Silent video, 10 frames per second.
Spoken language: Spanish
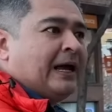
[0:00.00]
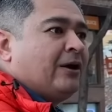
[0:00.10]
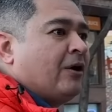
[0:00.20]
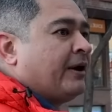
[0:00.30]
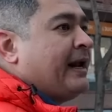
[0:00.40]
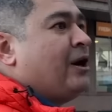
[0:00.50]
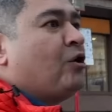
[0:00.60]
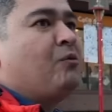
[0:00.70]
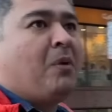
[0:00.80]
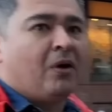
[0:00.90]
ahí corre el
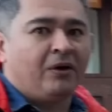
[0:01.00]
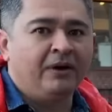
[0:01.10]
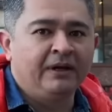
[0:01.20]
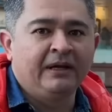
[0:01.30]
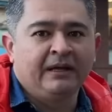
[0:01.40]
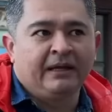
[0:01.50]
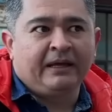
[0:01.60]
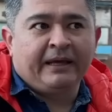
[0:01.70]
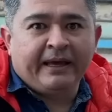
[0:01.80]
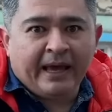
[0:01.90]
rumor
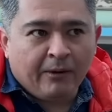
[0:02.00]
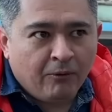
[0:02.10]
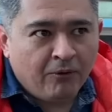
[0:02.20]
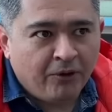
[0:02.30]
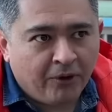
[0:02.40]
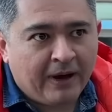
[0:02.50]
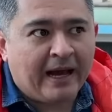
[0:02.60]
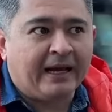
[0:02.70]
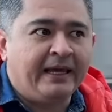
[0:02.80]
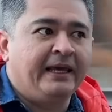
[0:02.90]
que uno
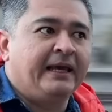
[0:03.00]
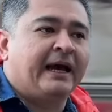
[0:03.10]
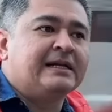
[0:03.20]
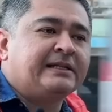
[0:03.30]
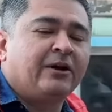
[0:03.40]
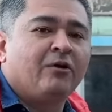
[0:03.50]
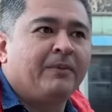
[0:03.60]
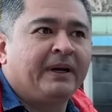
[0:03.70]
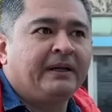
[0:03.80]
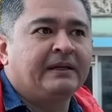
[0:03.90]
aquí, al ser
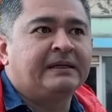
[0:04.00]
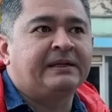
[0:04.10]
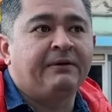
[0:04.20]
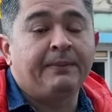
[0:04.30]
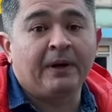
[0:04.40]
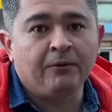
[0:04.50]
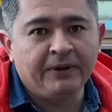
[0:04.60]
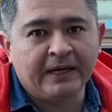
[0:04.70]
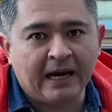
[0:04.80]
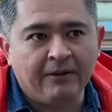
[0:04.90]
hombre, se ve
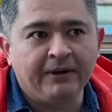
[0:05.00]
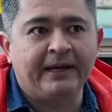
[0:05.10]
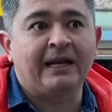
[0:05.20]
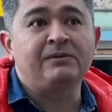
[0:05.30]
perjudicado y que las